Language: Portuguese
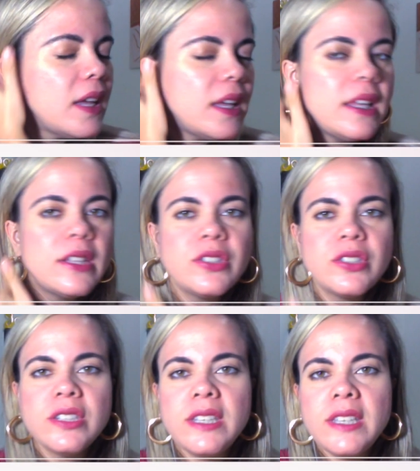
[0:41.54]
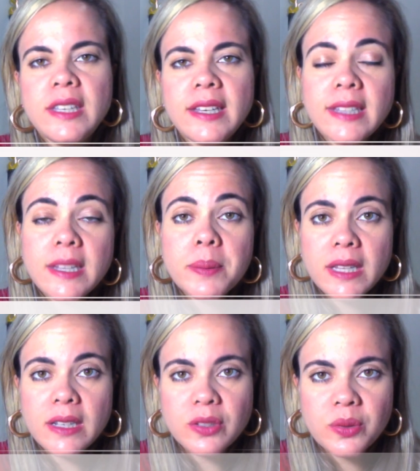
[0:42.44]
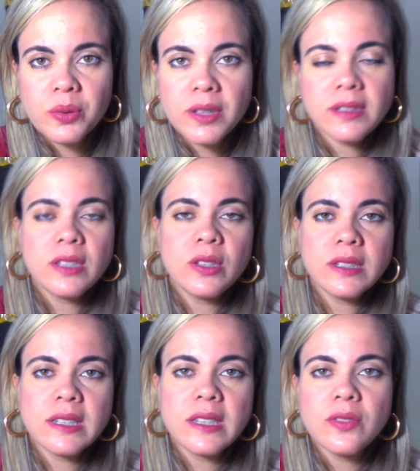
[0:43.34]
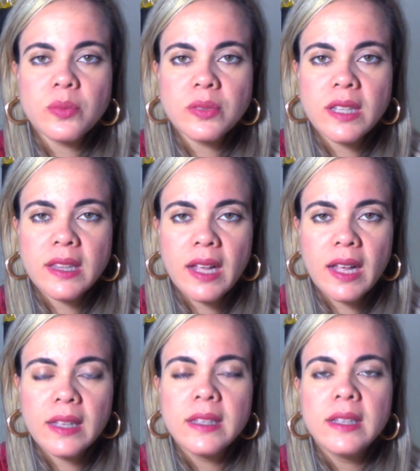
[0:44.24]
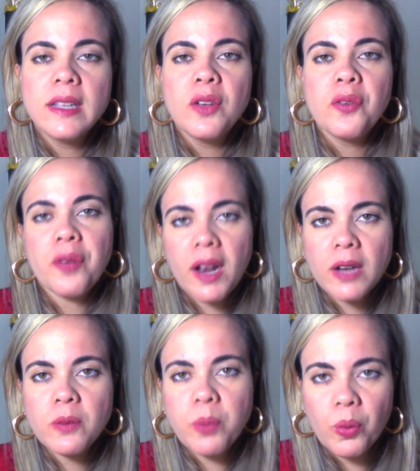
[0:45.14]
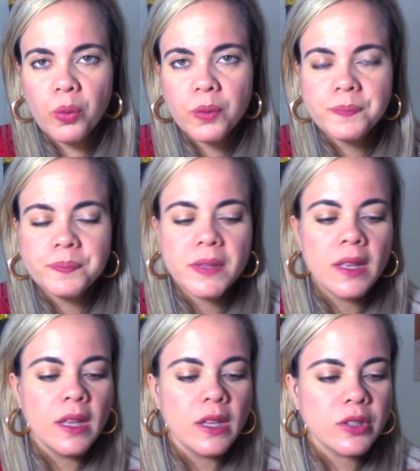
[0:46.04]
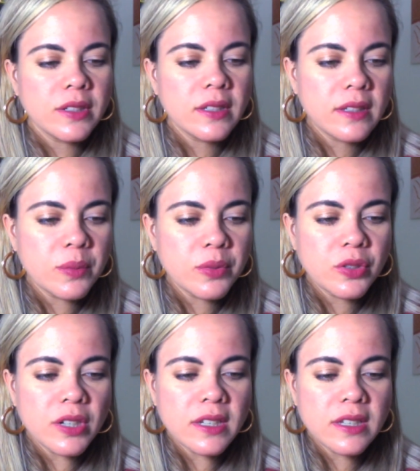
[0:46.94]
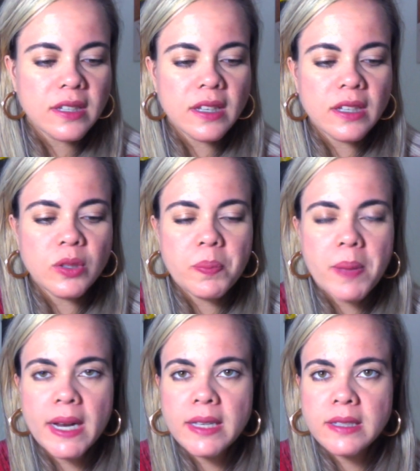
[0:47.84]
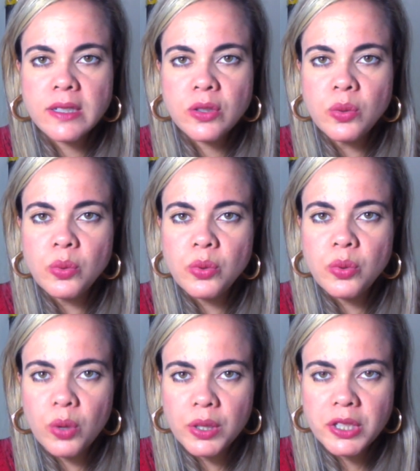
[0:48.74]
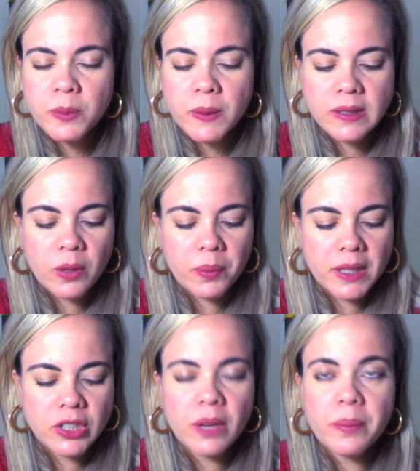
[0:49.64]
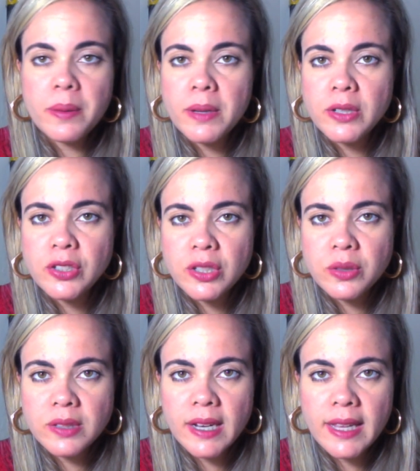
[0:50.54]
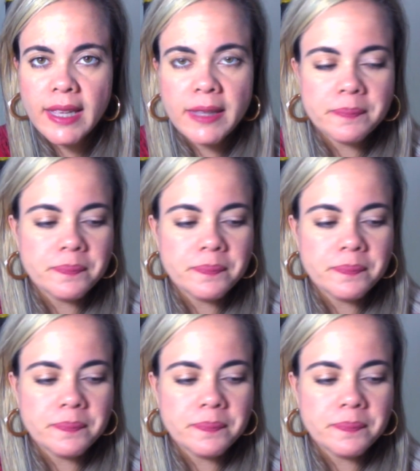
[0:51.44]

e de interpretações que nós aqui vamos tentar falar um pouco. Nós estamos utilizando para esse estudo, hoje especialmente, a Bíblia de Jerusalém